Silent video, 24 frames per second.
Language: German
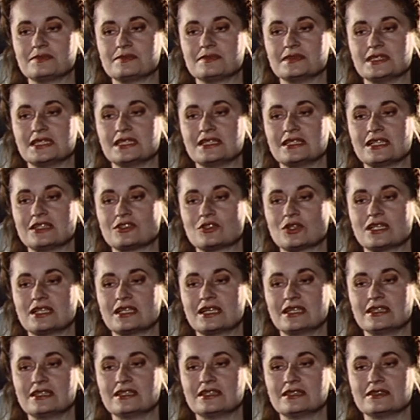das ist also eine,
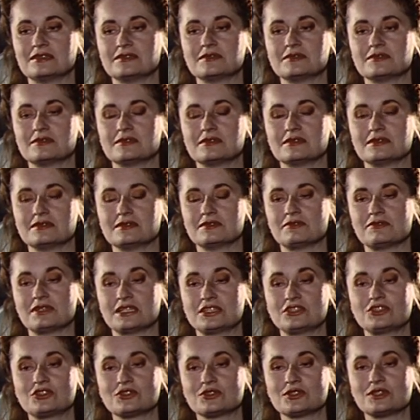eine,
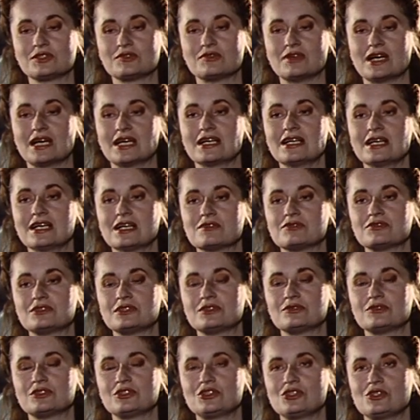fast schon zwanghafte
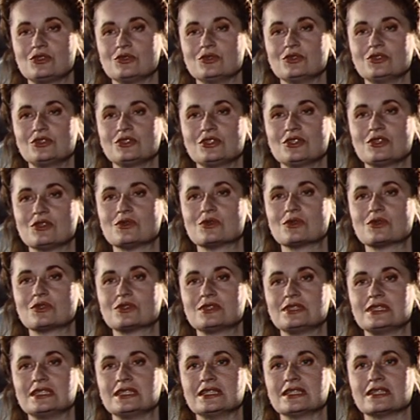Verschlüsselung,
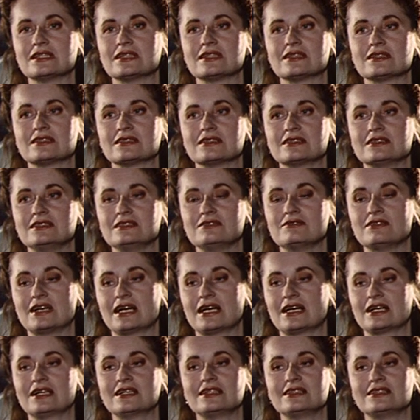die ja äh, die
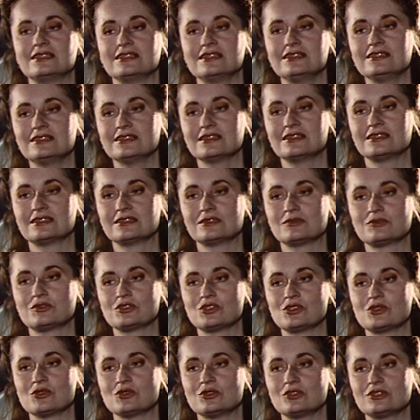Wahrheit hinter dieser
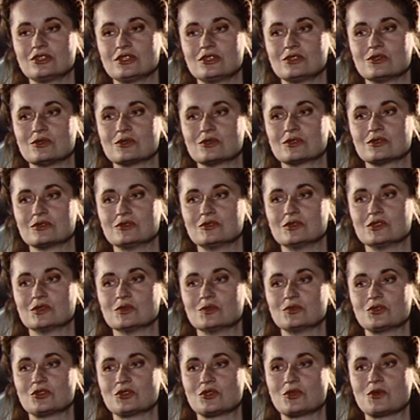Verschlüsselung nur
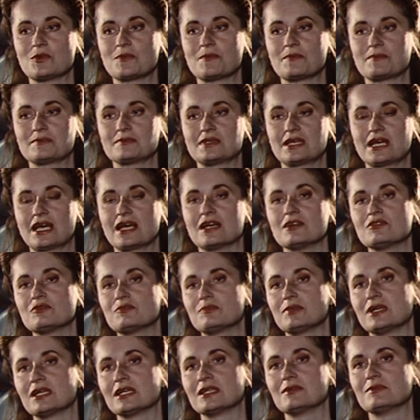umso
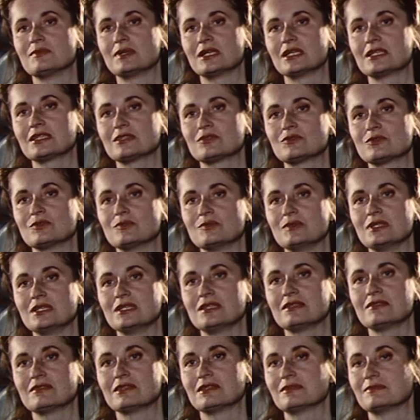greifbarer macht für
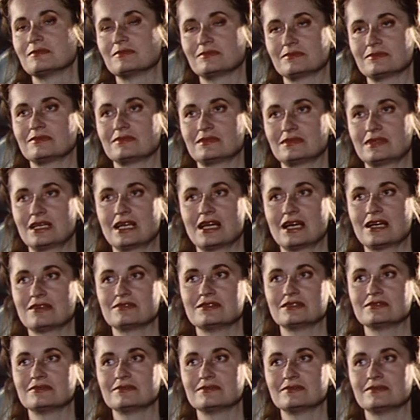mich. Weil klar,
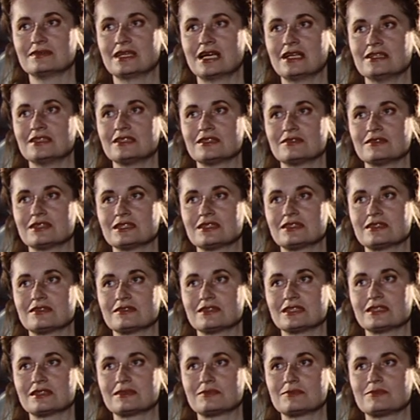wenn alles, was,
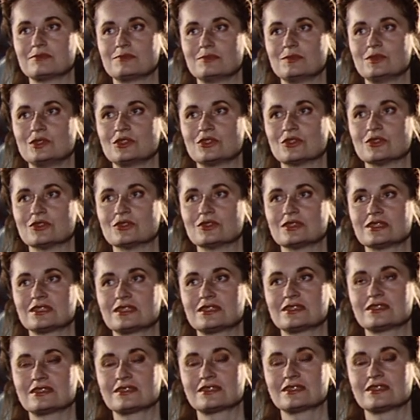was
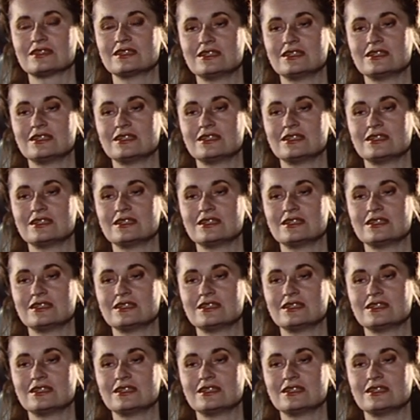besonders